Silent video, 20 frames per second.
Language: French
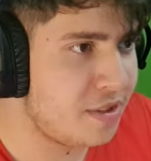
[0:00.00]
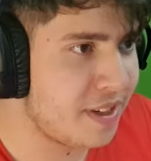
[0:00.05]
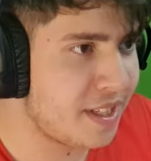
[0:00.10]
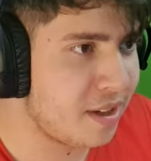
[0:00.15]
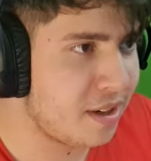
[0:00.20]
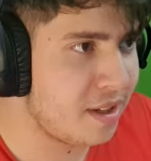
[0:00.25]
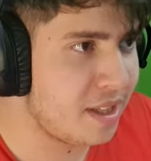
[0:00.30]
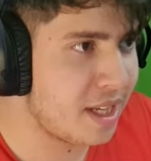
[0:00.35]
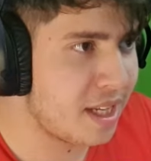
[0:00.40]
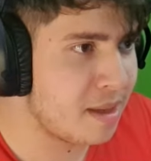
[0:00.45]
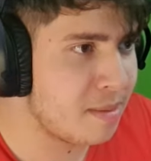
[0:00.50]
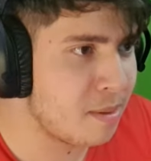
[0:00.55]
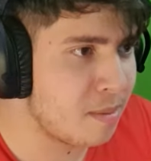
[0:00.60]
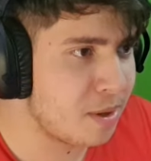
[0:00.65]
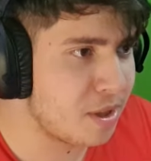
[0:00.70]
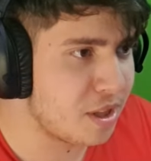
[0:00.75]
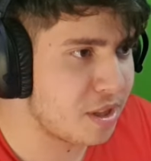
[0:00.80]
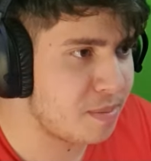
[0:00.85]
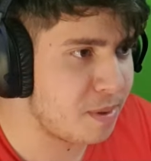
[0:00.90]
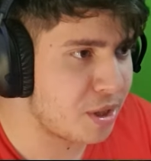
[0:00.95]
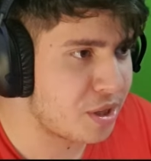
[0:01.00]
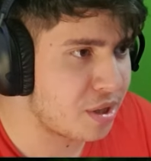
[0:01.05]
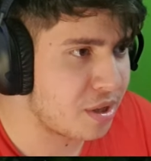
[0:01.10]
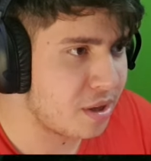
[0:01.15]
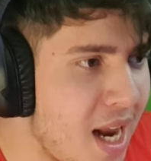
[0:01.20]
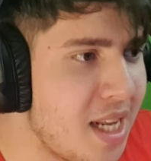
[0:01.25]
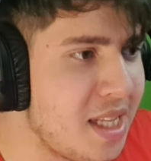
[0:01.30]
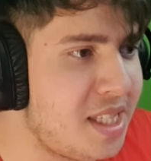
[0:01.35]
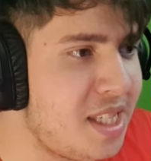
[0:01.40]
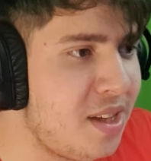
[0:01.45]
Je vais attendre le dernier moment dans ce bush.
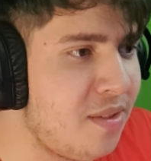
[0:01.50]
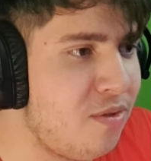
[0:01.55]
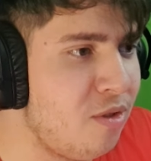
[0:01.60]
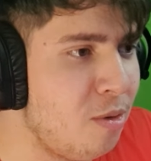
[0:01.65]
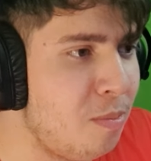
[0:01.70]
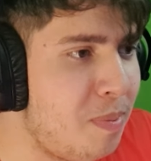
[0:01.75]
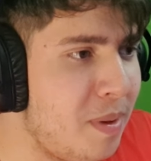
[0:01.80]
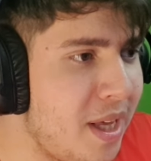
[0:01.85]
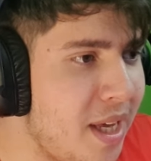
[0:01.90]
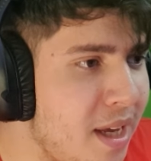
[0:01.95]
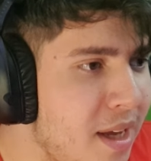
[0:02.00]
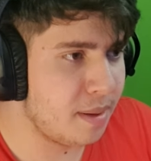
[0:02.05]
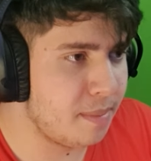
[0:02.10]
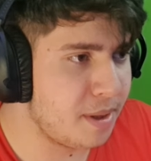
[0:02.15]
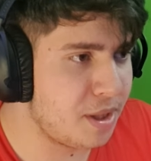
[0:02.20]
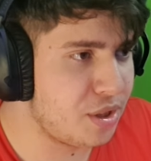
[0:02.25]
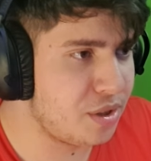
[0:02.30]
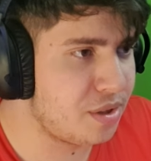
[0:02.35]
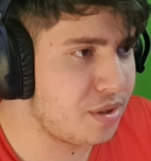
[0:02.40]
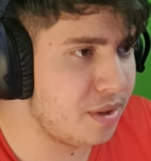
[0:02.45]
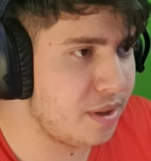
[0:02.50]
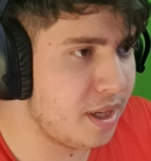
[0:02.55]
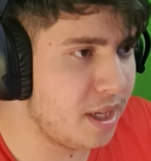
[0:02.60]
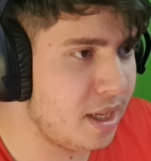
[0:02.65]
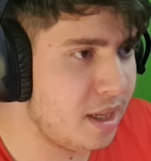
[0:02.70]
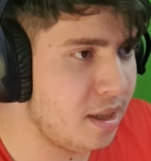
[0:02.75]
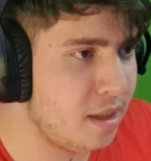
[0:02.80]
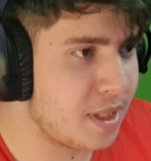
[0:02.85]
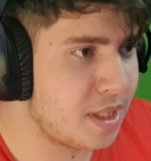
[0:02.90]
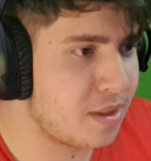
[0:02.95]
Allez, s'il vous plaît. Il un mec juste
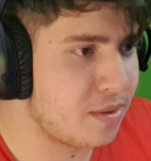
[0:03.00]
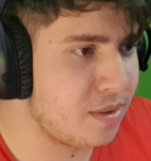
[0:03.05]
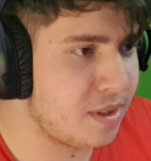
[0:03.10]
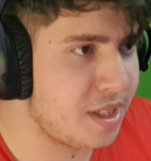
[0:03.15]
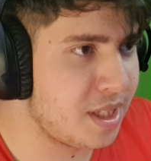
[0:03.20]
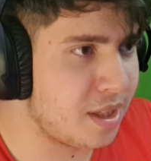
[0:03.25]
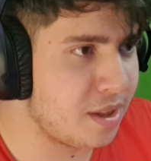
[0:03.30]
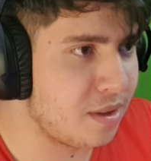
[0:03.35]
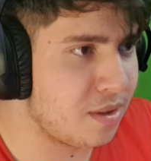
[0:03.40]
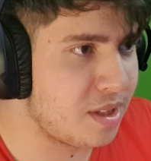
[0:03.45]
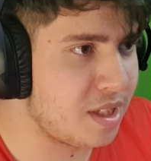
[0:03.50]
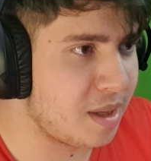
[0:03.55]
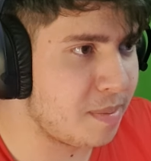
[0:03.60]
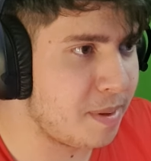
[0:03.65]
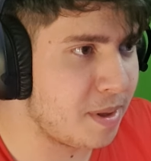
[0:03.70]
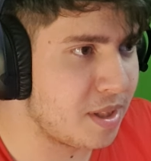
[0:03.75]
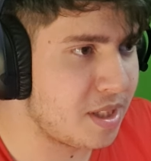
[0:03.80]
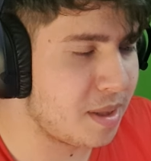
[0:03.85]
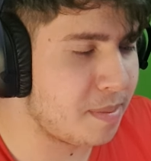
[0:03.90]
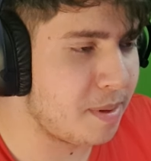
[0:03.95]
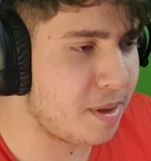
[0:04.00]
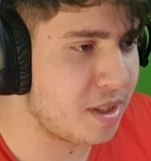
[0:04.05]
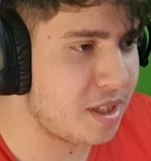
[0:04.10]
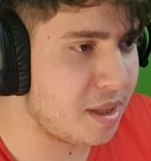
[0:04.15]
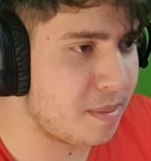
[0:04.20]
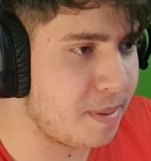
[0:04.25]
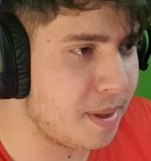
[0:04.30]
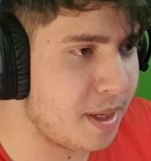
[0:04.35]
là. Est-ce qu'on tire Non, on tire pas, on tire pas, on tire